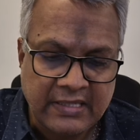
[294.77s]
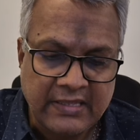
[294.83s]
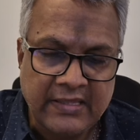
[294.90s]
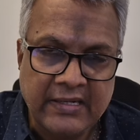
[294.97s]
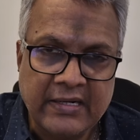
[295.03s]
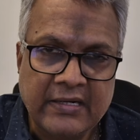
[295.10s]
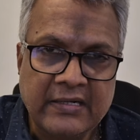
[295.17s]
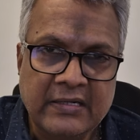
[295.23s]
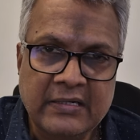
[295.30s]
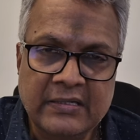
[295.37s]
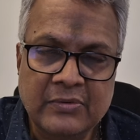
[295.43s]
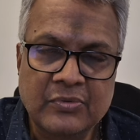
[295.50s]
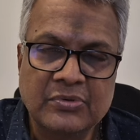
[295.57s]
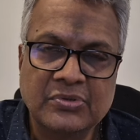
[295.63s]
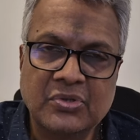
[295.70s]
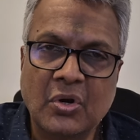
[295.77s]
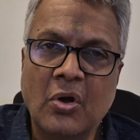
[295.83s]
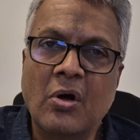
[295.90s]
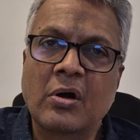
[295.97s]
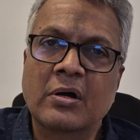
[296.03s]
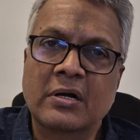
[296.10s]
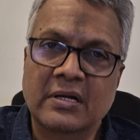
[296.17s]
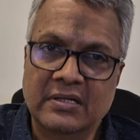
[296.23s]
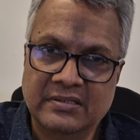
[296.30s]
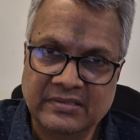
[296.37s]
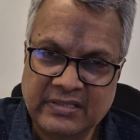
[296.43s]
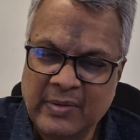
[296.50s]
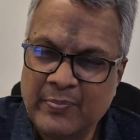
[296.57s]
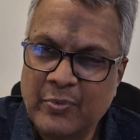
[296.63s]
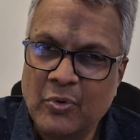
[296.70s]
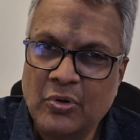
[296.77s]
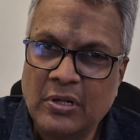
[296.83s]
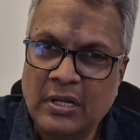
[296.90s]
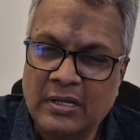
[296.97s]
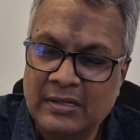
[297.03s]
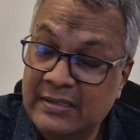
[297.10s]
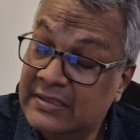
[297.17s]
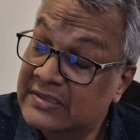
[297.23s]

இந்த ரெண்டு இதுவும் ஸ்ட்ராங் சப்போர்ட்டாக